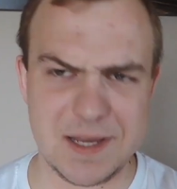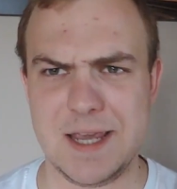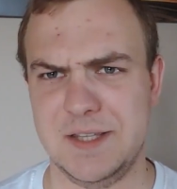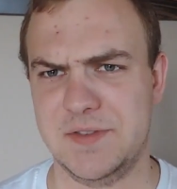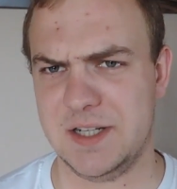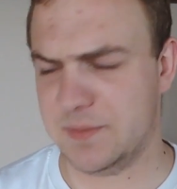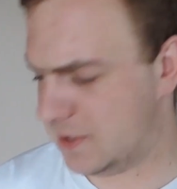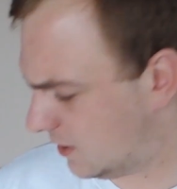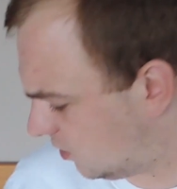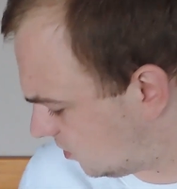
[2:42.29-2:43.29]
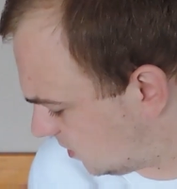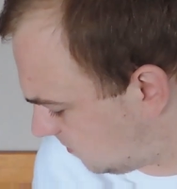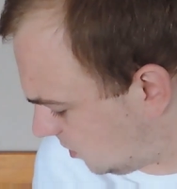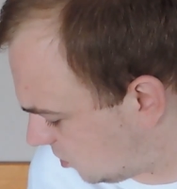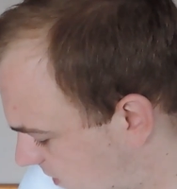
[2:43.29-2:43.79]
Nie jest wcale brzydkie. No co
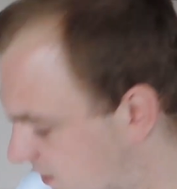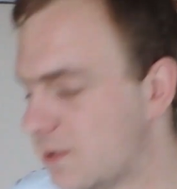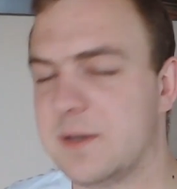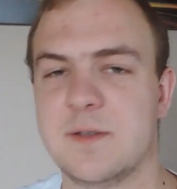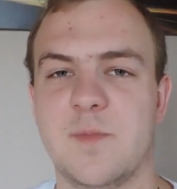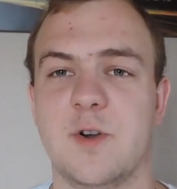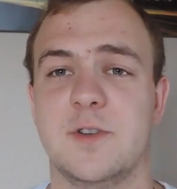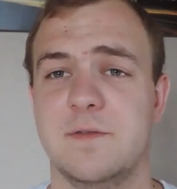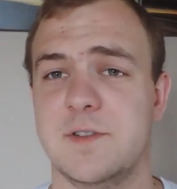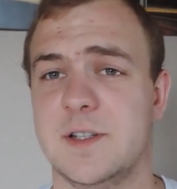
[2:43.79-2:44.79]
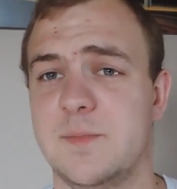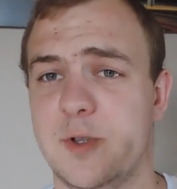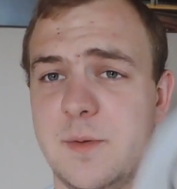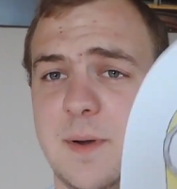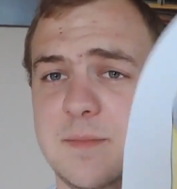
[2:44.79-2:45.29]
ty, minionek całkiem spoko ci wyszedł.
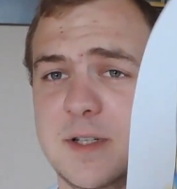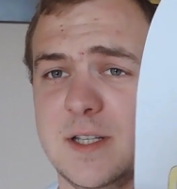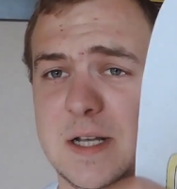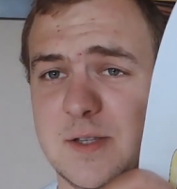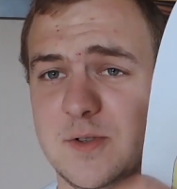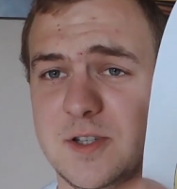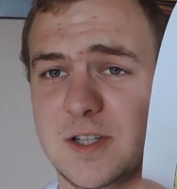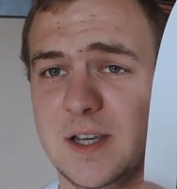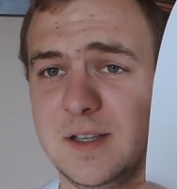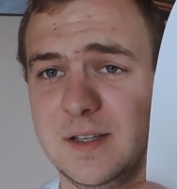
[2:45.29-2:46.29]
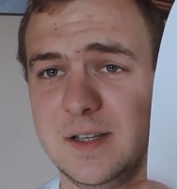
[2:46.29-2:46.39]
Podoba mi się, jak sądzicie.